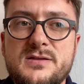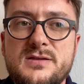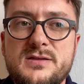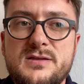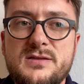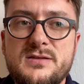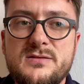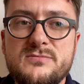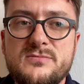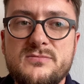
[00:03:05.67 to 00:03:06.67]

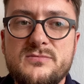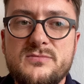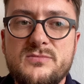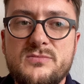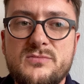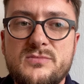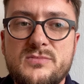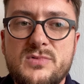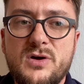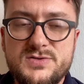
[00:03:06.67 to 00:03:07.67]
I
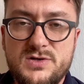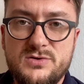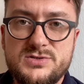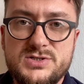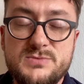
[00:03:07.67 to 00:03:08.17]
o co chodzi?